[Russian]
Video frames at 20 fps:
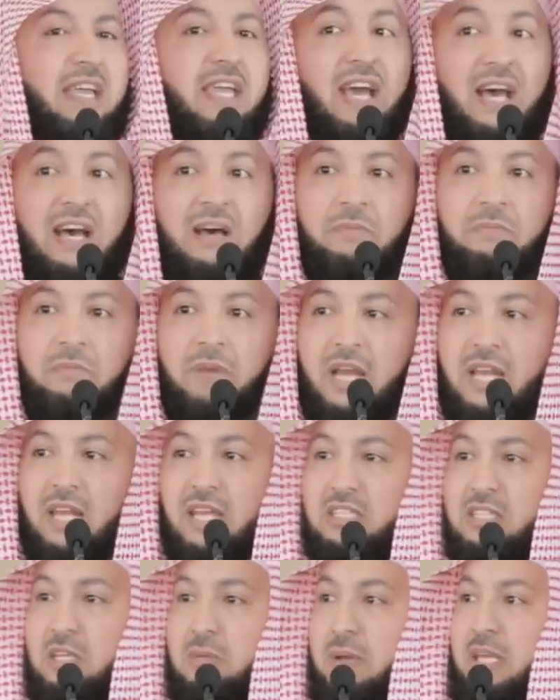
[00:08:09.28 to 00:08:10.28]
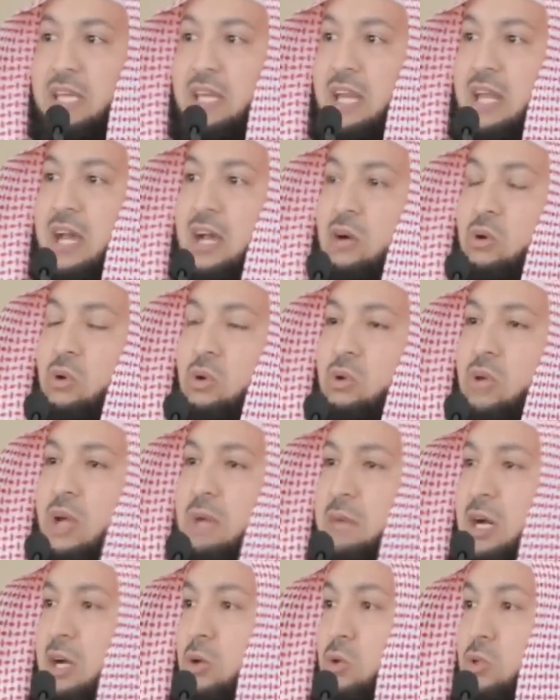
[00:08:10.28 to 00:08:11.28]
Все эти вещи ученые изложили
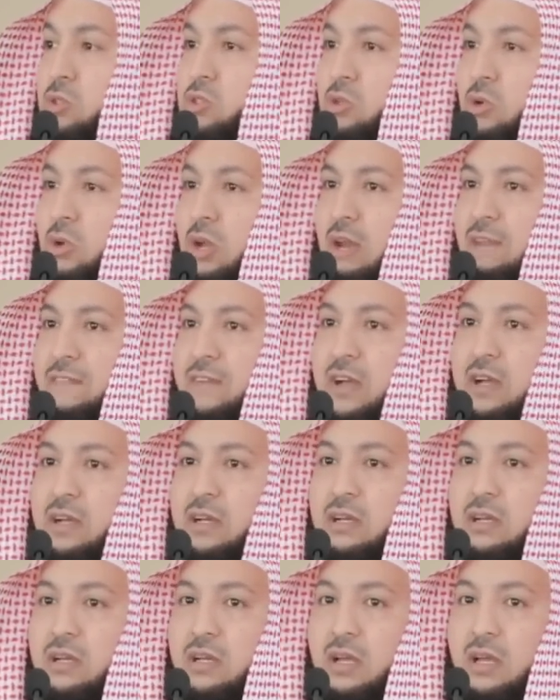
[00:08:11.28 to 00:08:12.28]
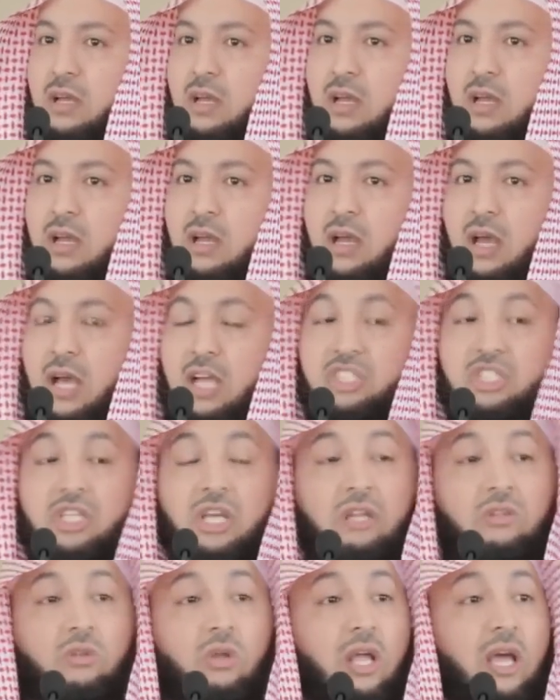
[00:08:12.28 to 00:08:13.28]
в основах фикха.
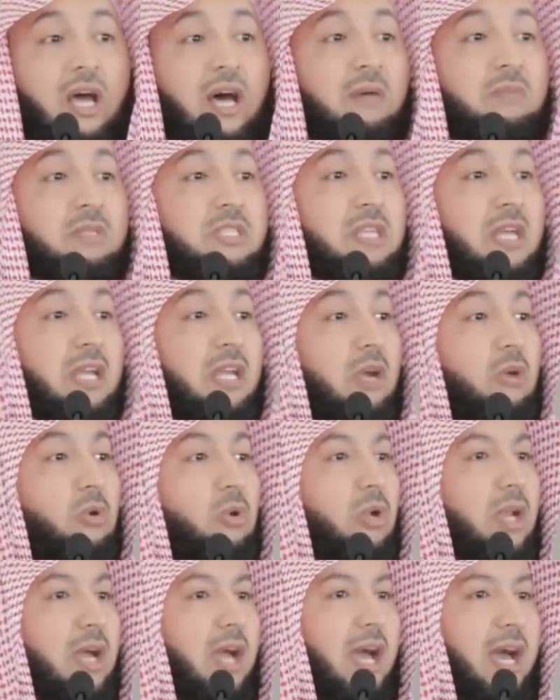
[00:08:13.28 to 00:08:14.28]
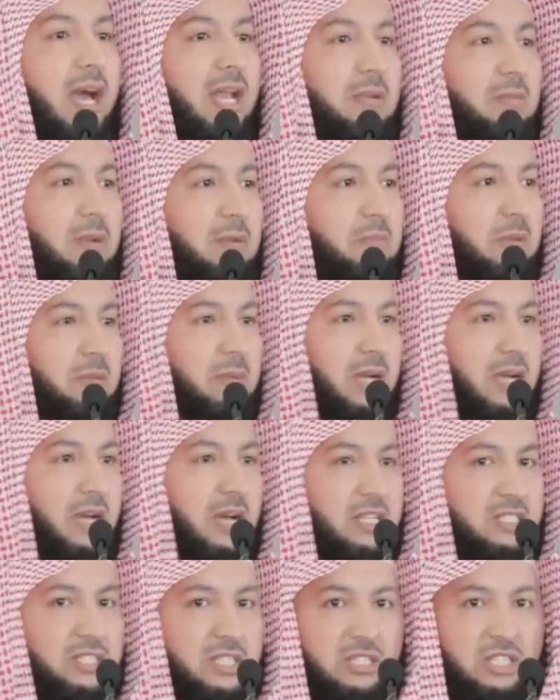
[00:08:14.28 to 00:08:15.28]
Пятое условие, чтобы он знал
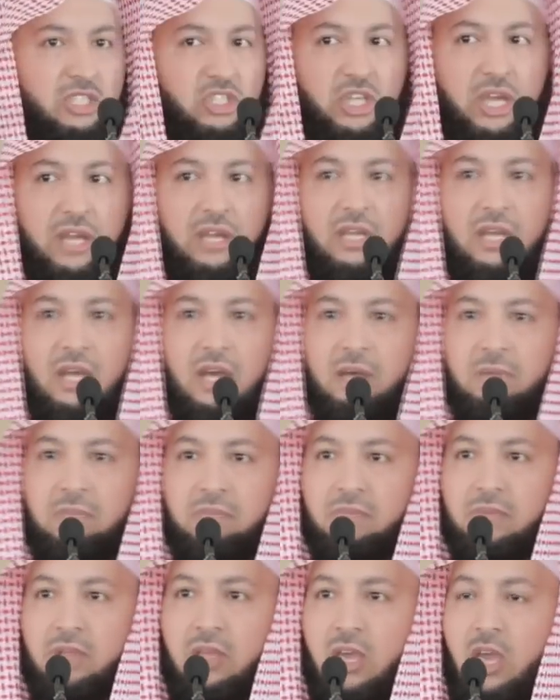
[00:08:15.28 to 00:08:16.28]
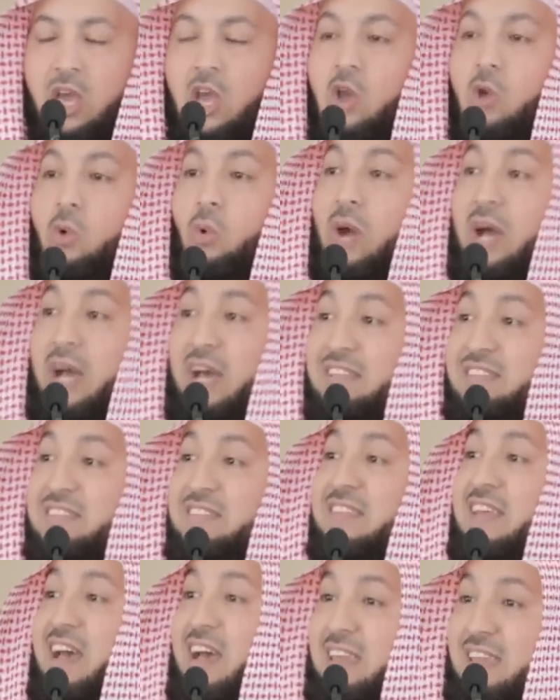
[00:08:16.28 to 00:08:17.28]
цели, общие направления шариата.
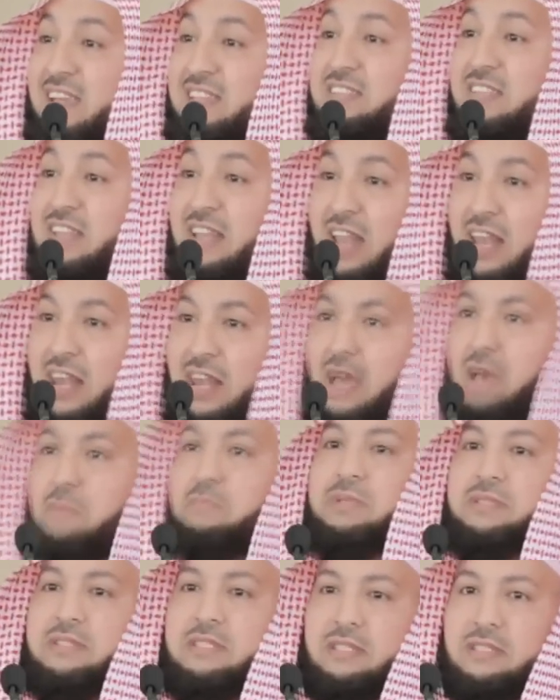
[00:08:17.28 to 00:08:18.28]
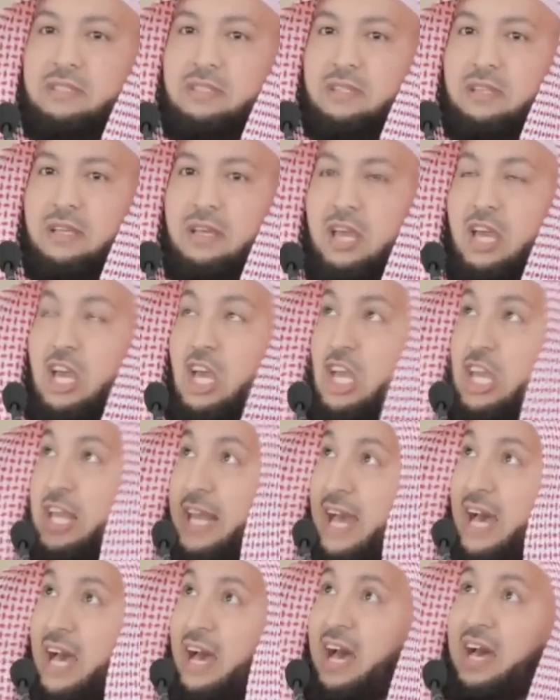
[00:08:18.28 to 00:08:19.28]
Для того, чтобы раб
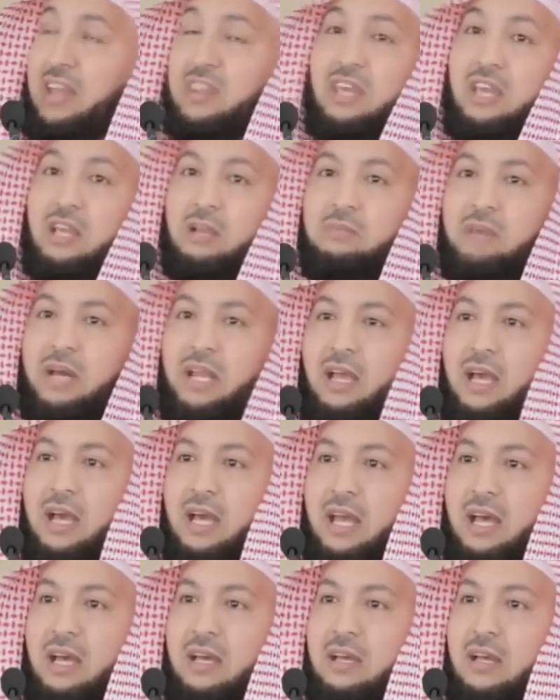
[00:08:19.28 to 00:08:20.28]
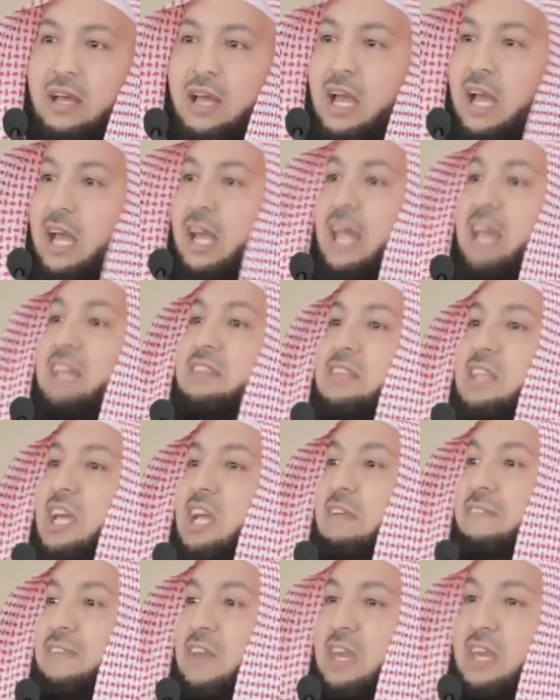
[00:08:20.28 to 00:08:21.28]
достиг степени мучтахида,
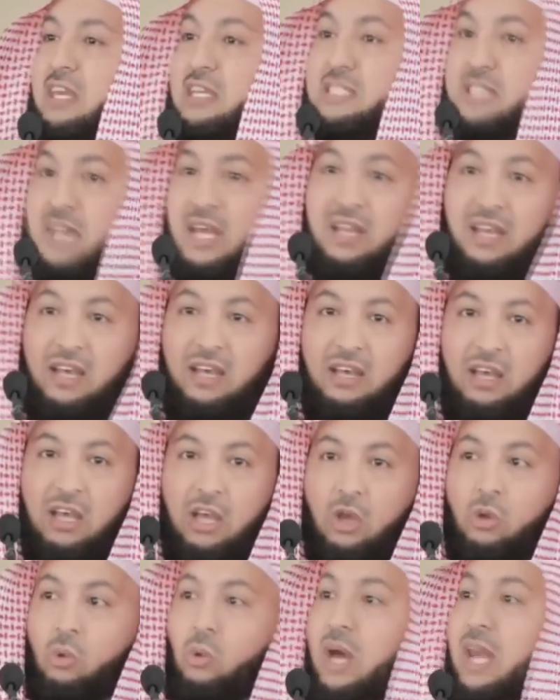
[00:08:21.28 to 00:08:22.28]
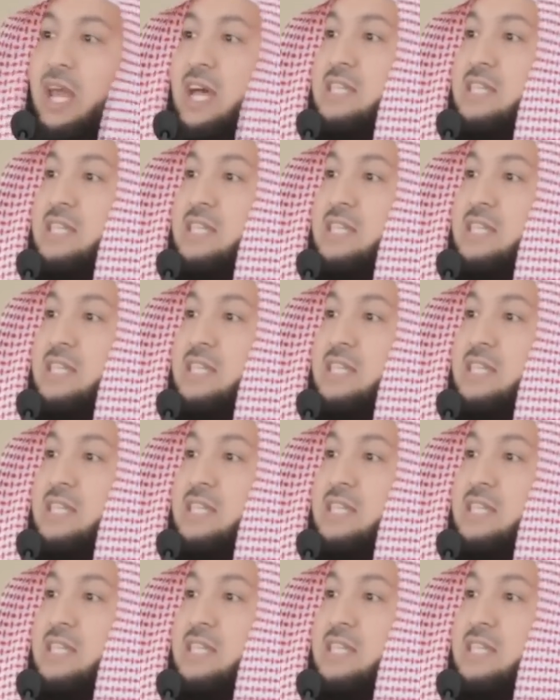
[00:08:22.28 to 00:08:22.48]
ему не хватает года,